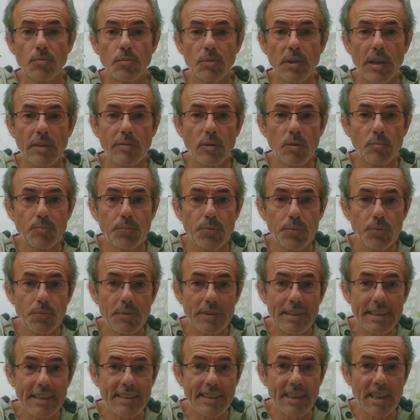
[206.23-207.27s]
nous avons pu
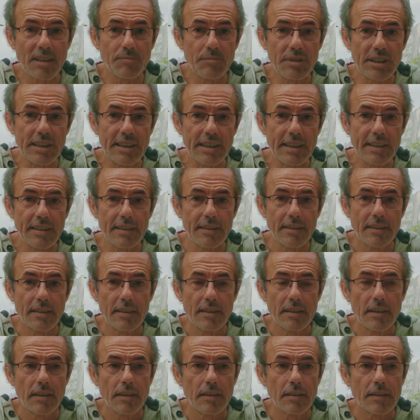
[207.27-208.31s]
déterminer
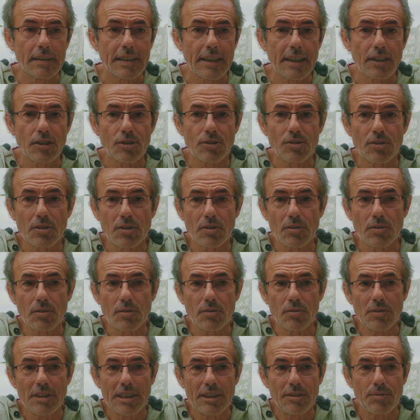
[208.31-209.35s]
quelque
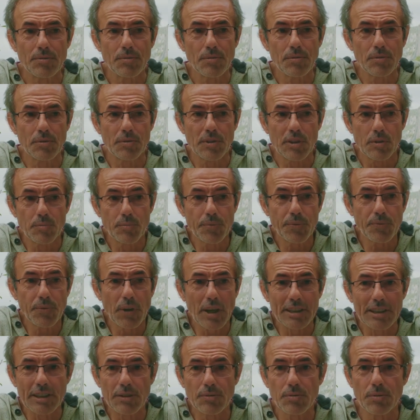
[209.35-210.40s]
chose, une étude, nous avons pu
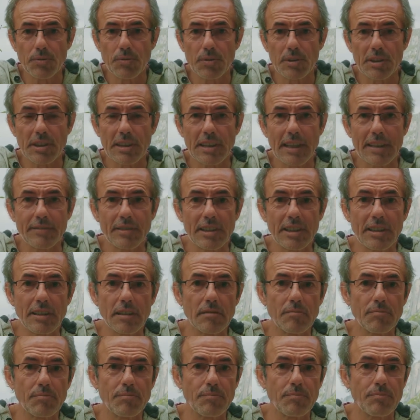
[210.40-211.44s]
faire une étude qui
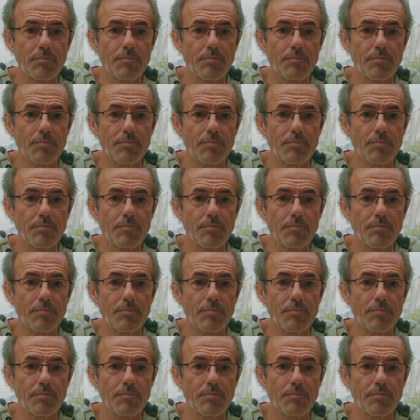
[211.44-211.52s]
n'avait